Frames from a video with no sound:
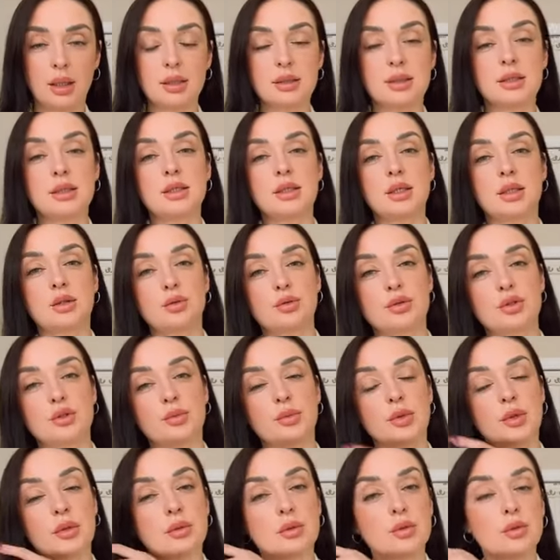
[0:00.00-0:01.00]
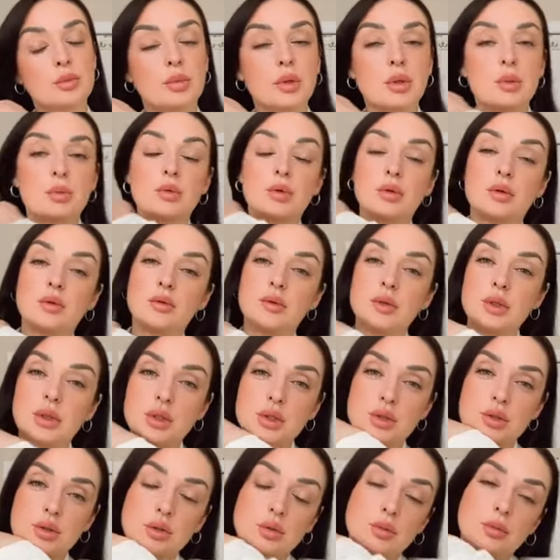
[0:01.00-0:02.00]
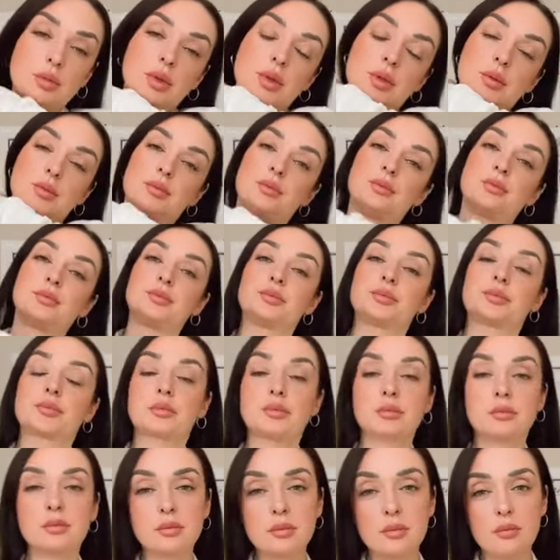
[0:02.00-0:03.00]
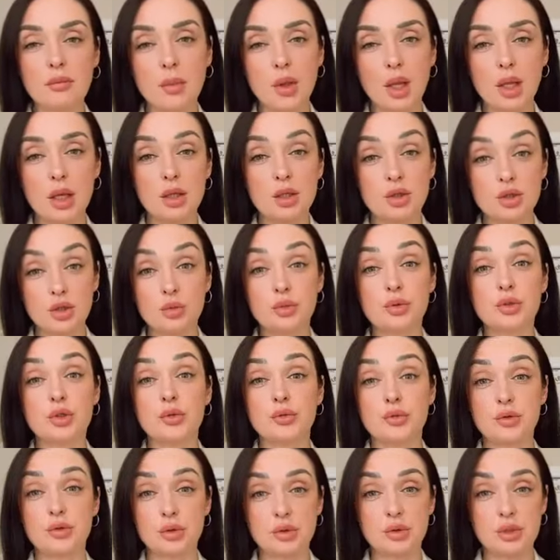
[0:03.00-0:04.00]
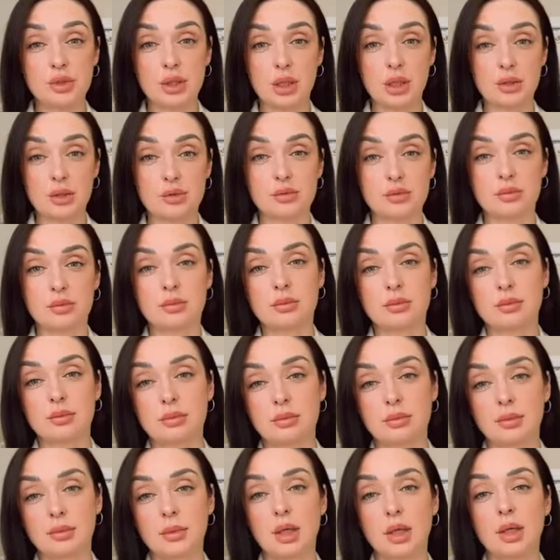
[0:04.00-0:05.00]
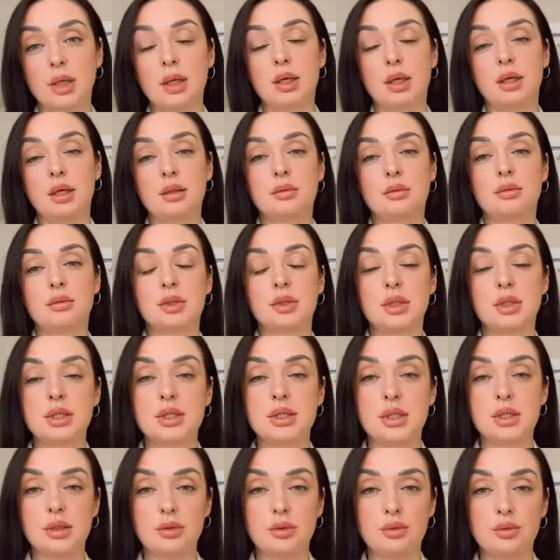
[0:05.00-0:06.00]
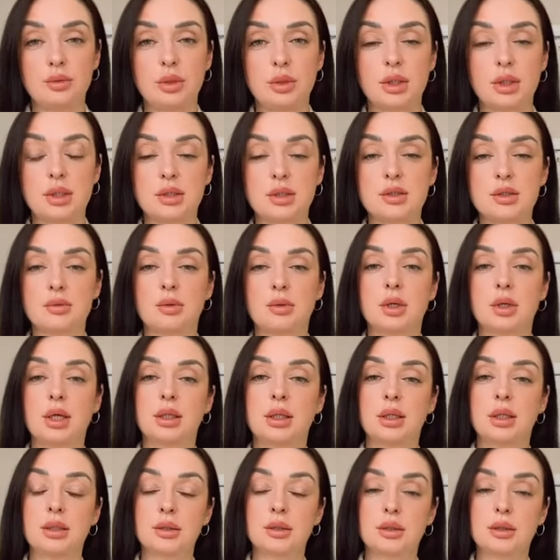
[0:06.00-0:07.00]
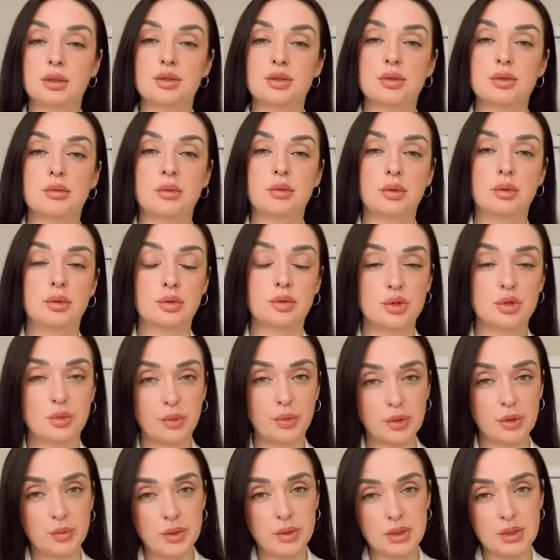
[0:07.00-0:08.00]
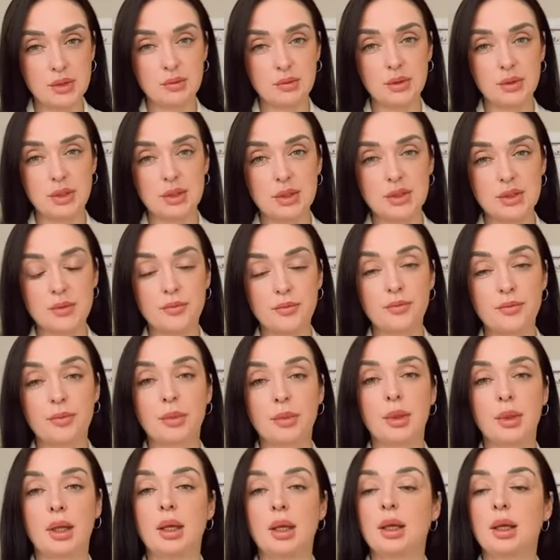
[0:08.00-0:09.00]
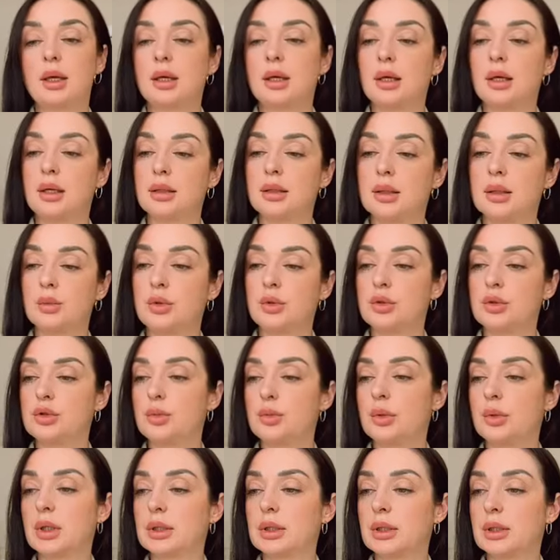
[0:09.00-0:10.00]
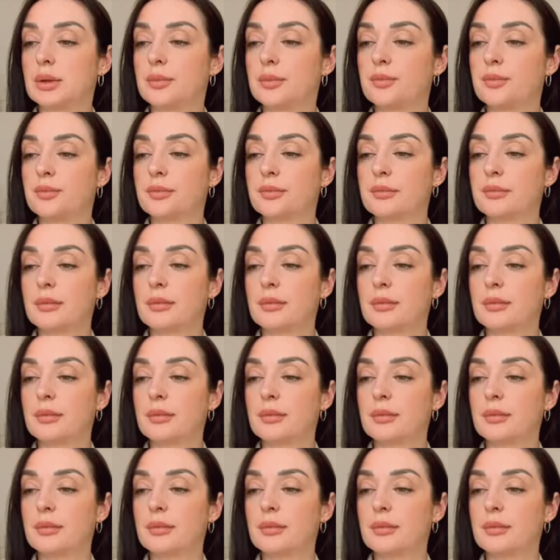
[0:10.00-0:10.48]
Так, здесь я тоже проведу прямой эфир, чтобы, чтобы уже все сразу. А вот, и залью на свой канал, так что вы тоже подписывайтесь а, на мой YouTube-канал.